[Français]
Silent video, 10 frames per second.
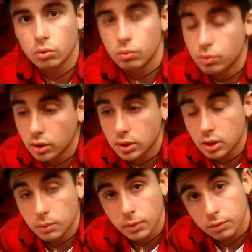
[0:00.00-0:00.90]
Donc vous
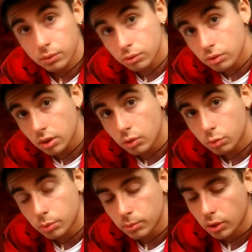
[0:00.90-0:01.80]
inquiétez pas, faut juste la
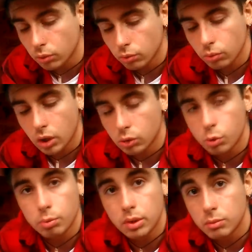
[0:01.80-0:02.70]
couper, mais attention à
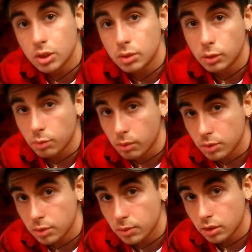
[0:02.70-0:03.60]
couper millimètre par
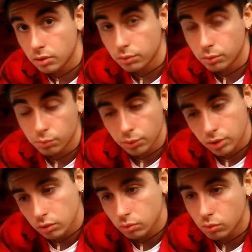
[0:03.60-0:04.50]
millimètre, vaut mieux
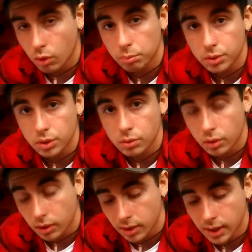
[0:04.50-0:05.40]
ça que de repayer,
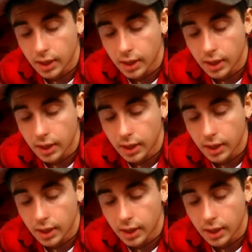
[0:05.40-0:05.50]
voilà.